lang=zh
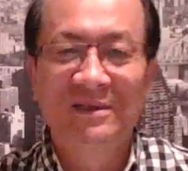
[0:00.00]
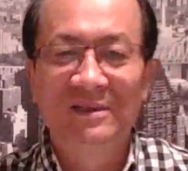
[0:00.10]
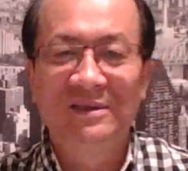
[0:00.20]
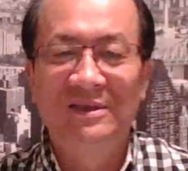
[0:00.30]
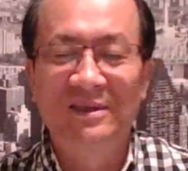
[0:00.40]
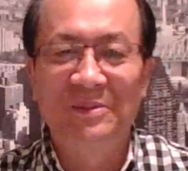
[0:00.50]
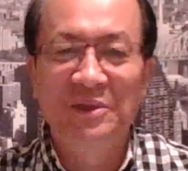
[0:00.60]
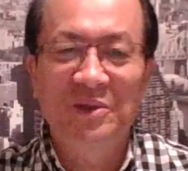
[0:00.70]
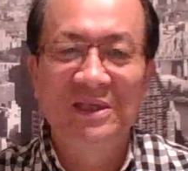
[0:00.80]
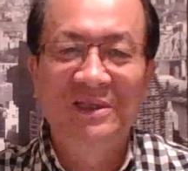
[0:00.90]
是怎么
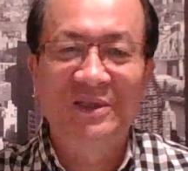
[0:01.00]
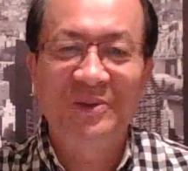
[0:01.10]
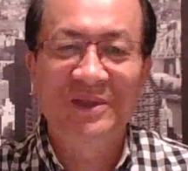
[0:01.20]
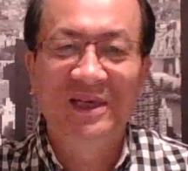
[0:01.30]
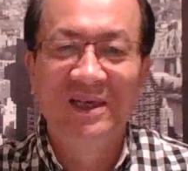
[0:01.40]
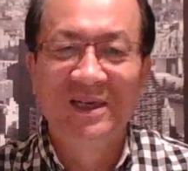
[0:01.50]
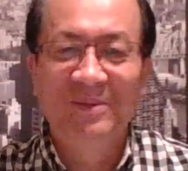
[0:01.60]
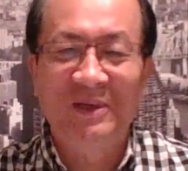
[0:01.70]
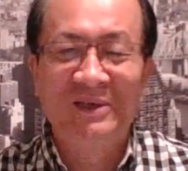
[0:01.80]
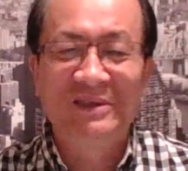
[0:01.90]
算自首呢？
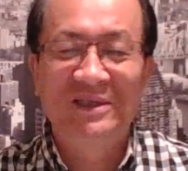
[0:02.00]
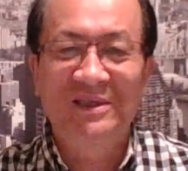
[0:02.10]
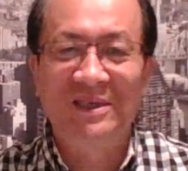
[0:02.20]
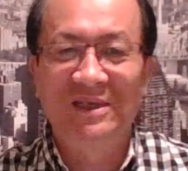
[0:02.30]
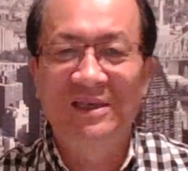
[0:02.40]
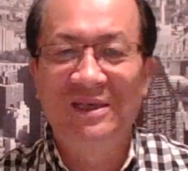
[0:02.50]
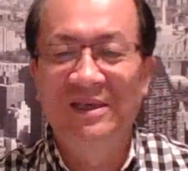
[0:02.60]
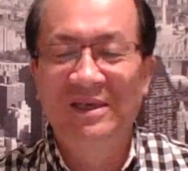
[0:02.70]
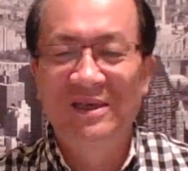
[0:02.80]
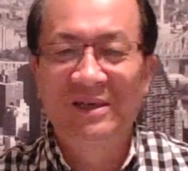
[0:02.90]
把人这个